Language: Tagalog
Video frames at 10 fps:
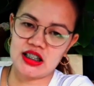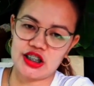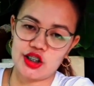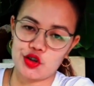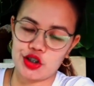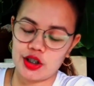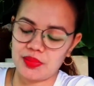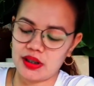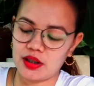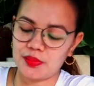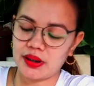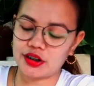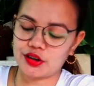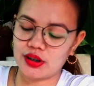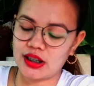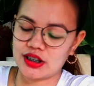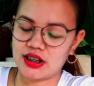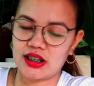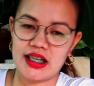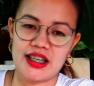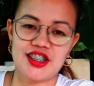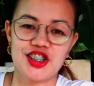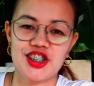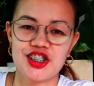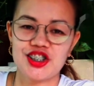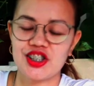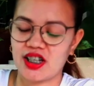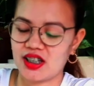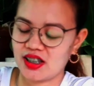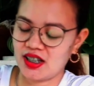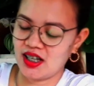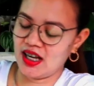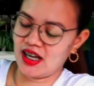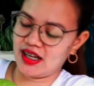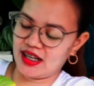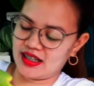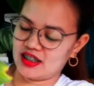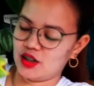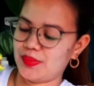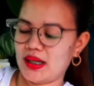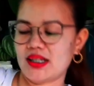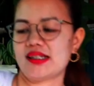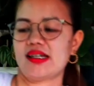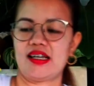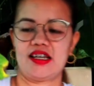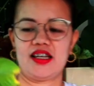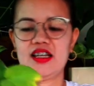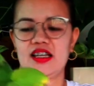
Hindi ko siya nabili, na-barter ko lang siya kay Sis Jan. Ayan, sa Pasay.